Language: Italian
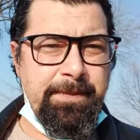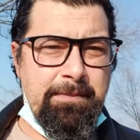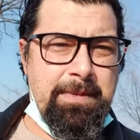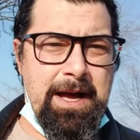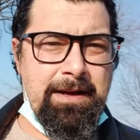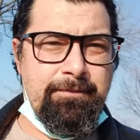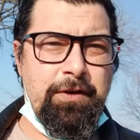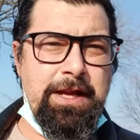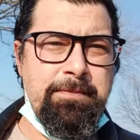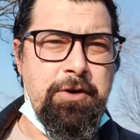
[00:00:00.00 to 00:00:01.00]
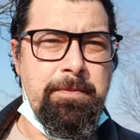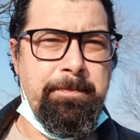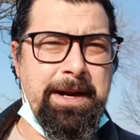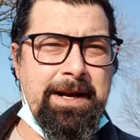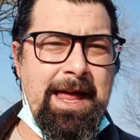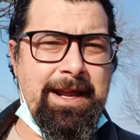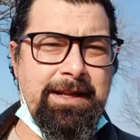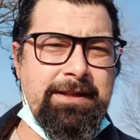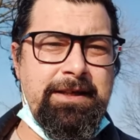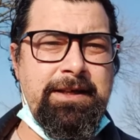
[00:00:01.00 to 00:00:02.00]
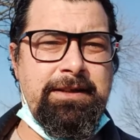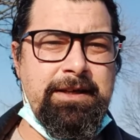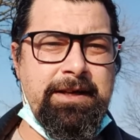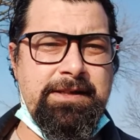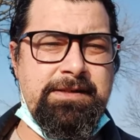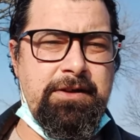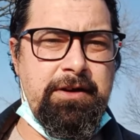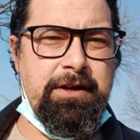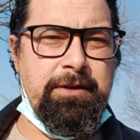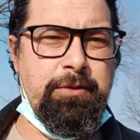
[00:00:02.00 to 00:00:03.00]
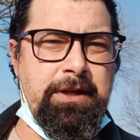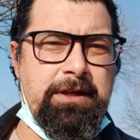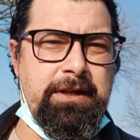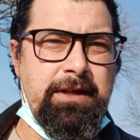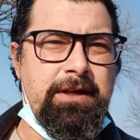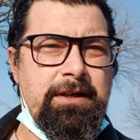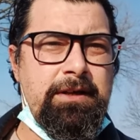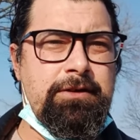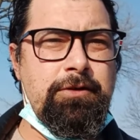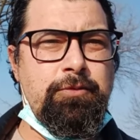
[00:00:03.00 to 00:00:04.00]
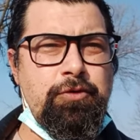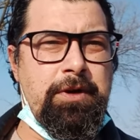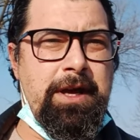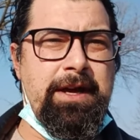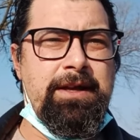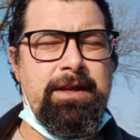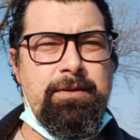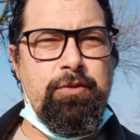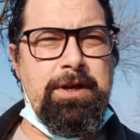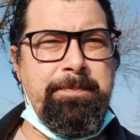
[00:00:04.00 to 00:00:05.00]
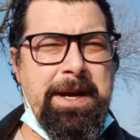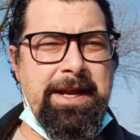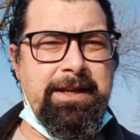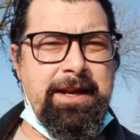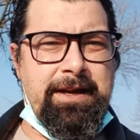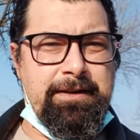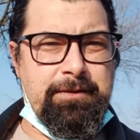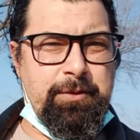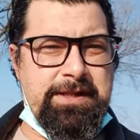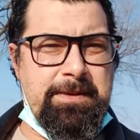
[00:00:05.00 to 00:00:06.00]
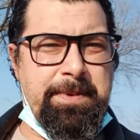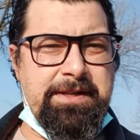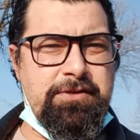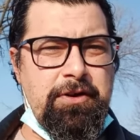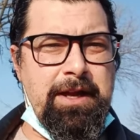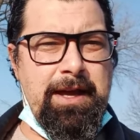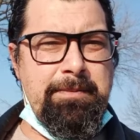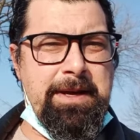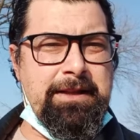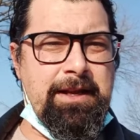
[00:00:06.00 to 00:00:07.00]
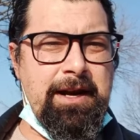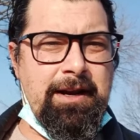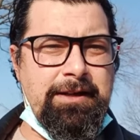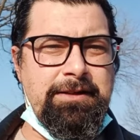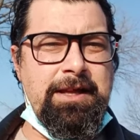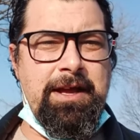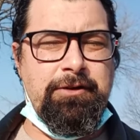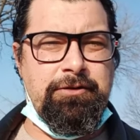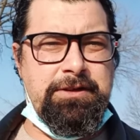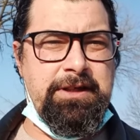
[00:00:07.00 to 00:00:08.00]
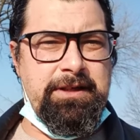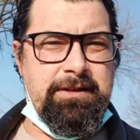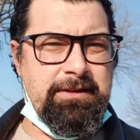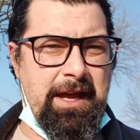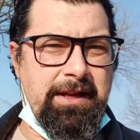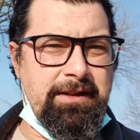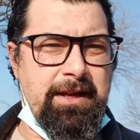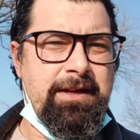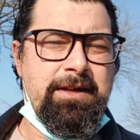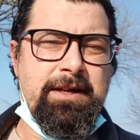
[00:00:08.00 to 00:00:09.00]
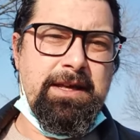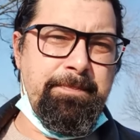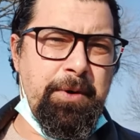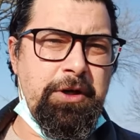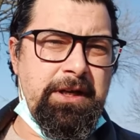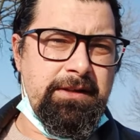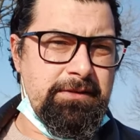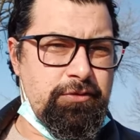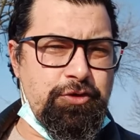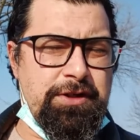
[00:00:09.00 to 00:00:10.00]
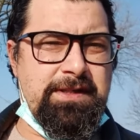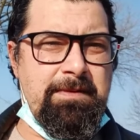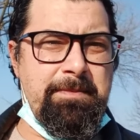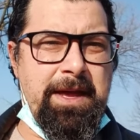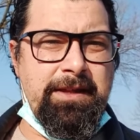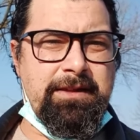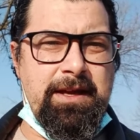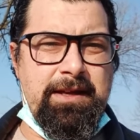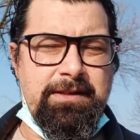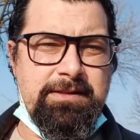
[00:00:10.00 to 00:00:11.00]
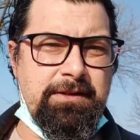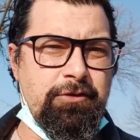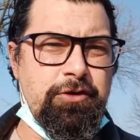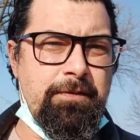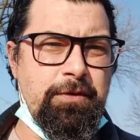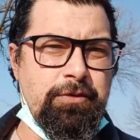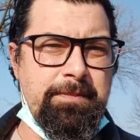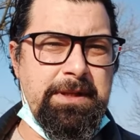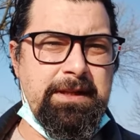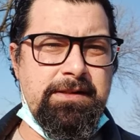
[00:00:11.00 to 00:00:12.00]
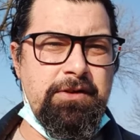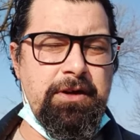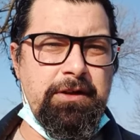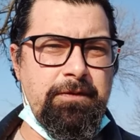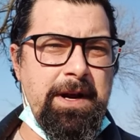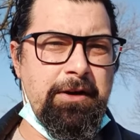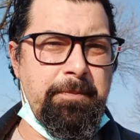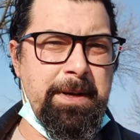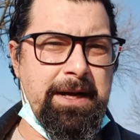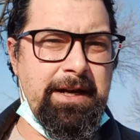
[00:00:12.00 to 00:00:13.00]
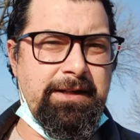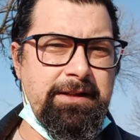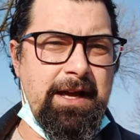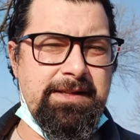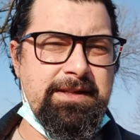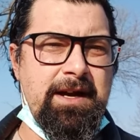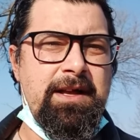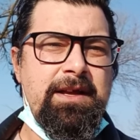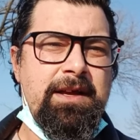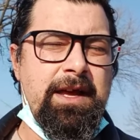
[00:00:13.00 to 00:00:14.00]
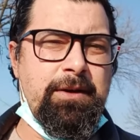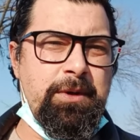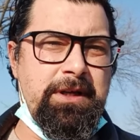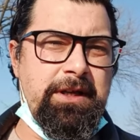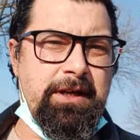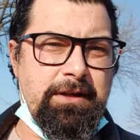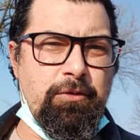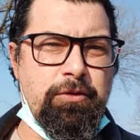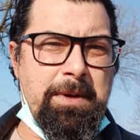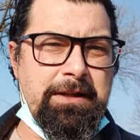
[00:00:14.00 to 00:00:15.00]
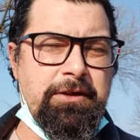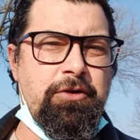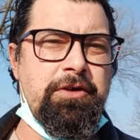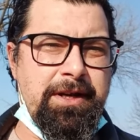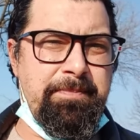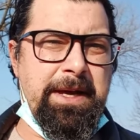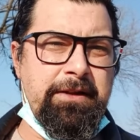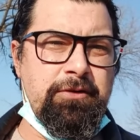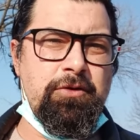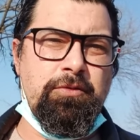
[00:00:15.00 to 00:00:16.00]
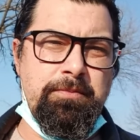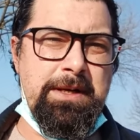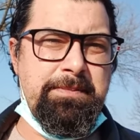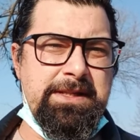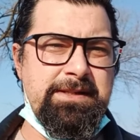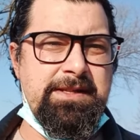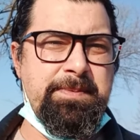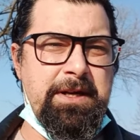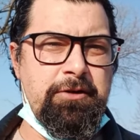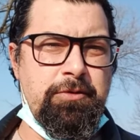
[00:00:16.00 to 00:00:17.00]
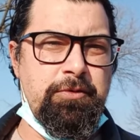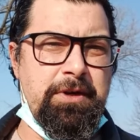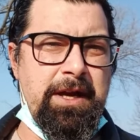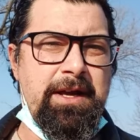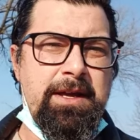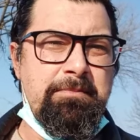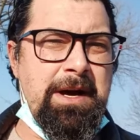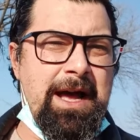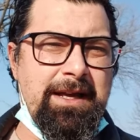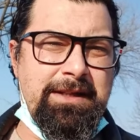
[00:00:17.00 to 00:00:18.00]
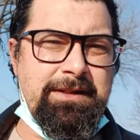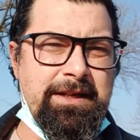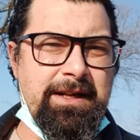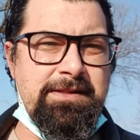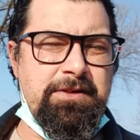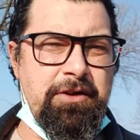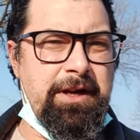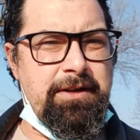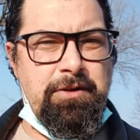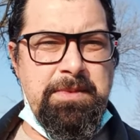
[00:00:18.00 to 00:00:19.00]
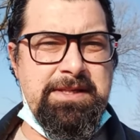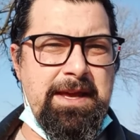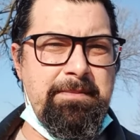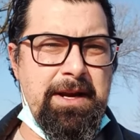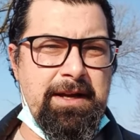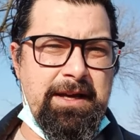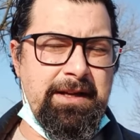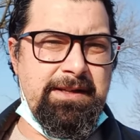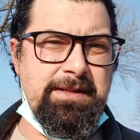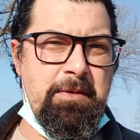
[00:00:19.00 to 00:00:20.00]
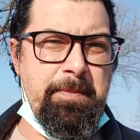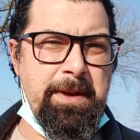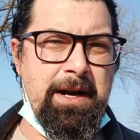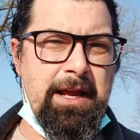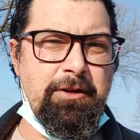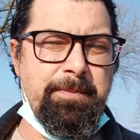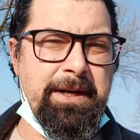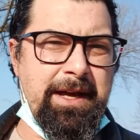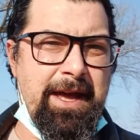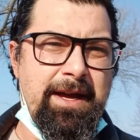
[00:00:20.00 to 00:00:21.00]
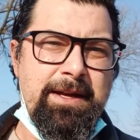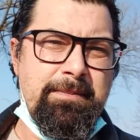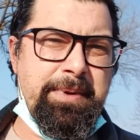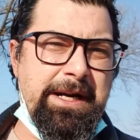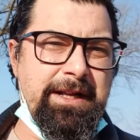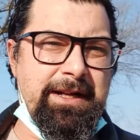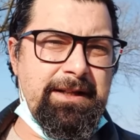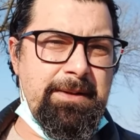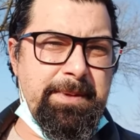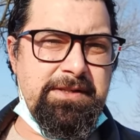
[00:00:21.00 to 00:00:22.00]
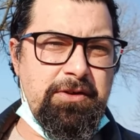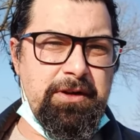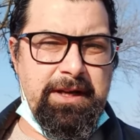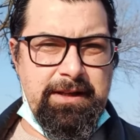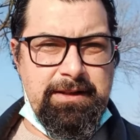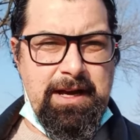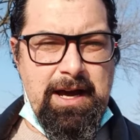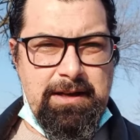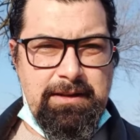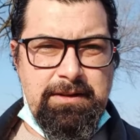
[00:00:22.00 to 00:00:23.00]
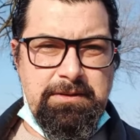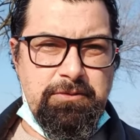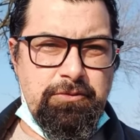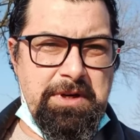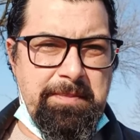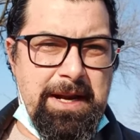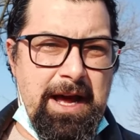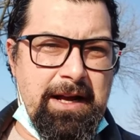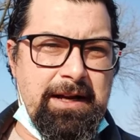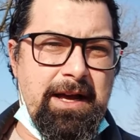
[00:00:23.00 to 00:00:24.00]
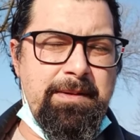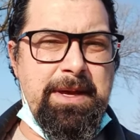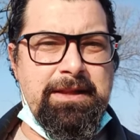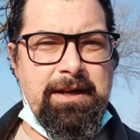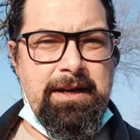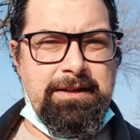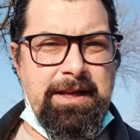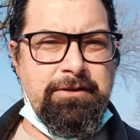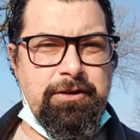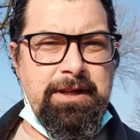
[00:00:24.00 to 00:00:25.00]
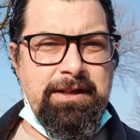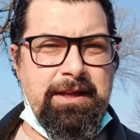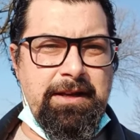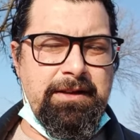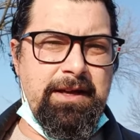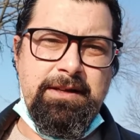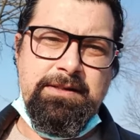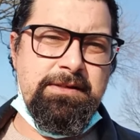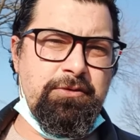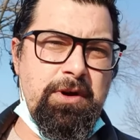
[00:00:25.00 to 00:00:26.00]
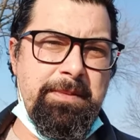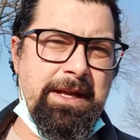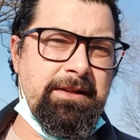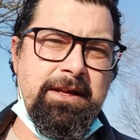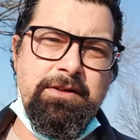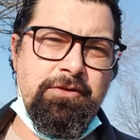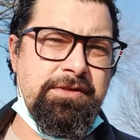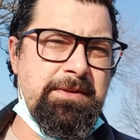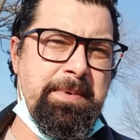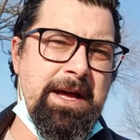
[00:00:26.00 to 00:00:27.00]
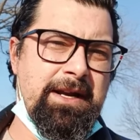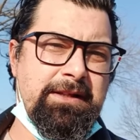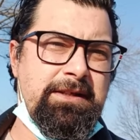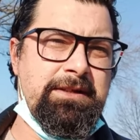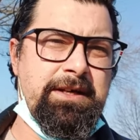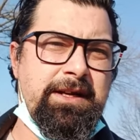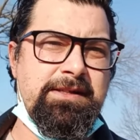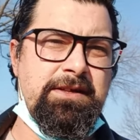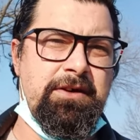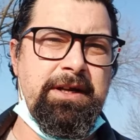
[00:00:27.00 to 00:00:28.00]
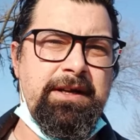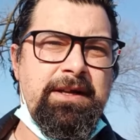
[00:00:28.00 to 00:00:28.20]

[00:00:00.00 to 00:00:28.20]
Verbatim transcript: ma vogliamo parlare di integrazione, quindi il comune vuole prendere queste persone e metterle all'interno di tende che poi successivamente se non trovano un'abitazione dovranno pagare di tasca e quindi in automatico ripeto un bel business per il comune ma integrazione non mi sembra che ne stiamo parlando perché prendere delle persone da una baracca e metterla dentro delle tende sicuramente non si parla di integrazione